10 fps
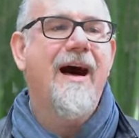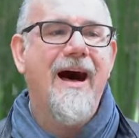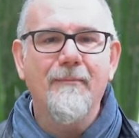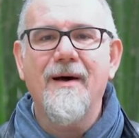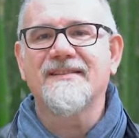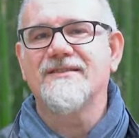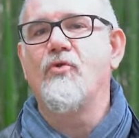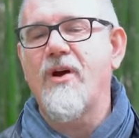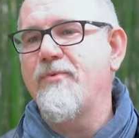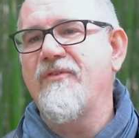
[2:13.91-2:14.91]
Al
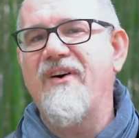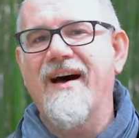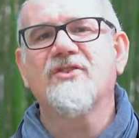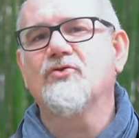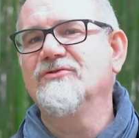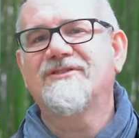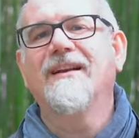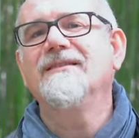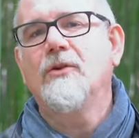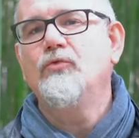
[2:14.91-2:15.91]
massimo che può fare sono
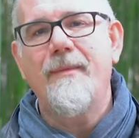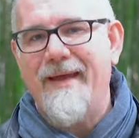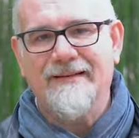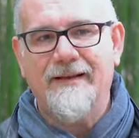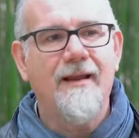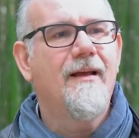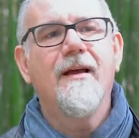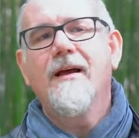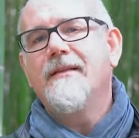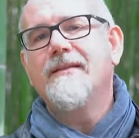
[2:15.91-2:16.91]
32 metri
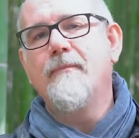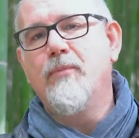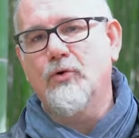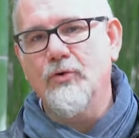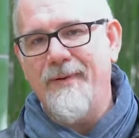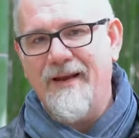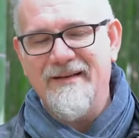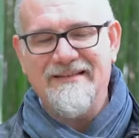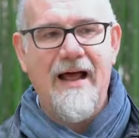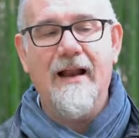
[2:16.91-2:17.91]
nel bordo
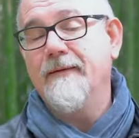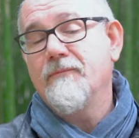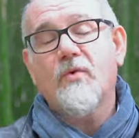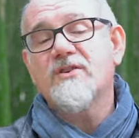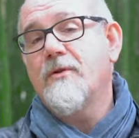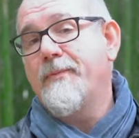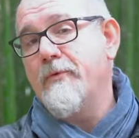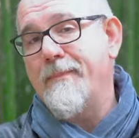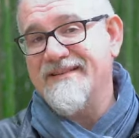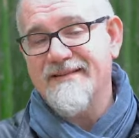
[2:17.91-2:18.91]
perimetrale. Questo è il
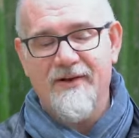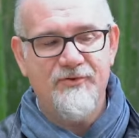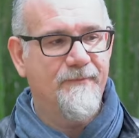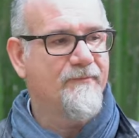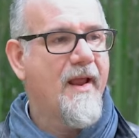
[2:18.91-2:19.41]
primo passaggio.